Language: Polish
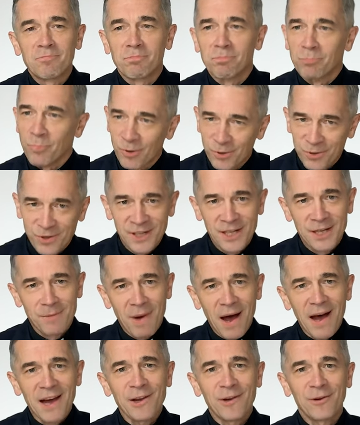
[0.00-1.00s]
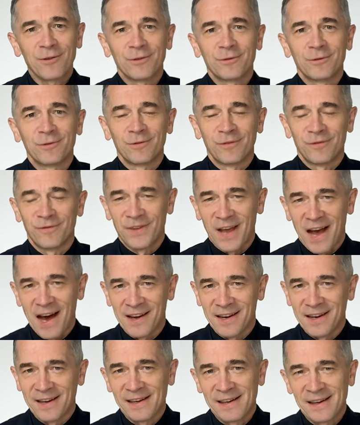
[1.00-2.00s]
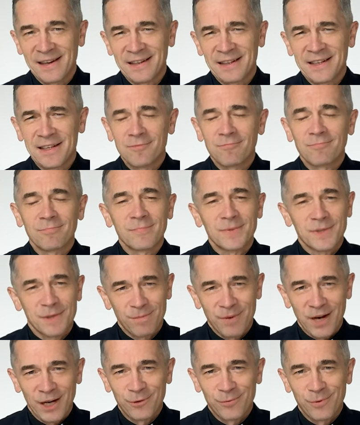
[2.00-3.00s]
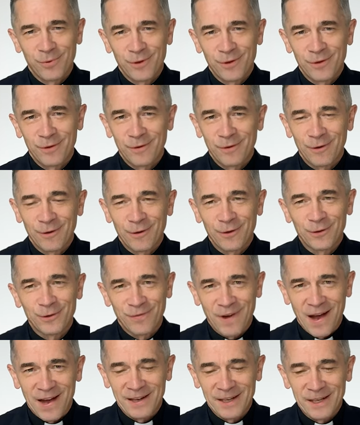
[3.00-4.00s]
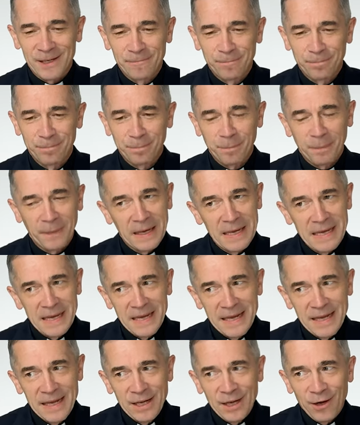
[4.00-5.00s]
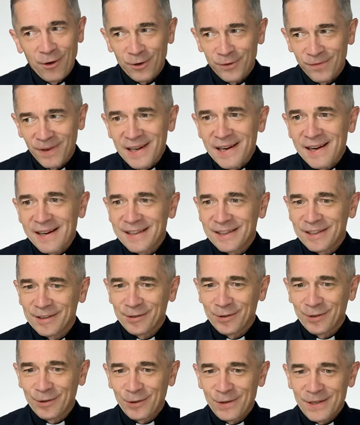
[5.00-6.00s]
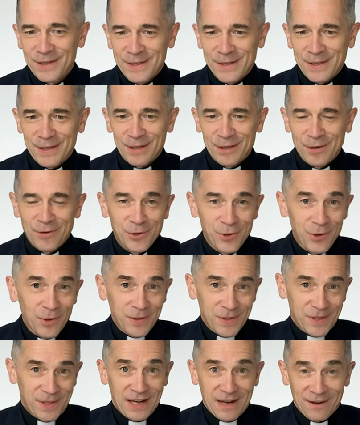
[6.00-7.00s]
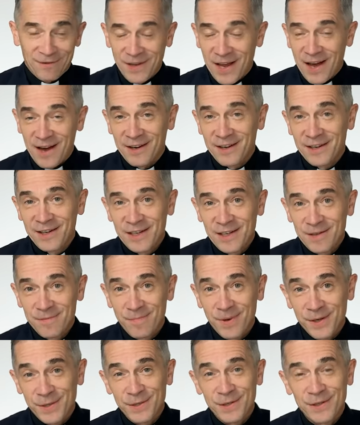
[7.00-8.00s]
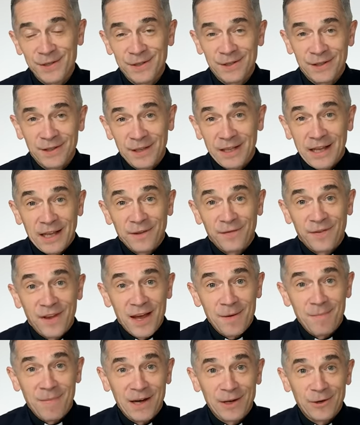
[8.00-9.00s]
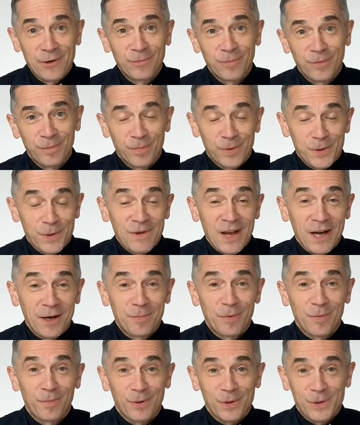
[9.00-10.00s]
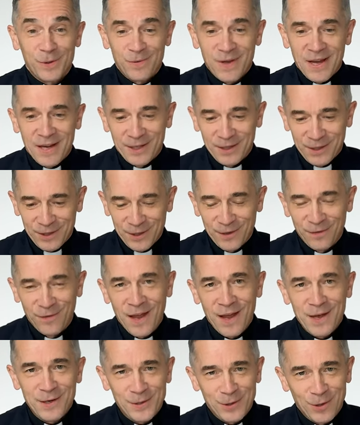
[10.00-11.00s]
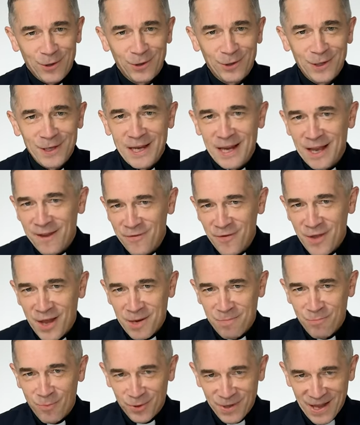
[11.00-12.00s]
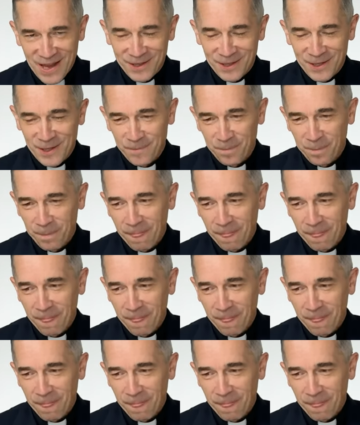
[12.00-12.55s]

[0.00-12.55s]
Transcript: może i mają wiarę, ale zabrakło odwagi. Odwaga to jest siostra wiary i bez tych te dwie mają, są jak po prostu jak dwie strony jednej monety.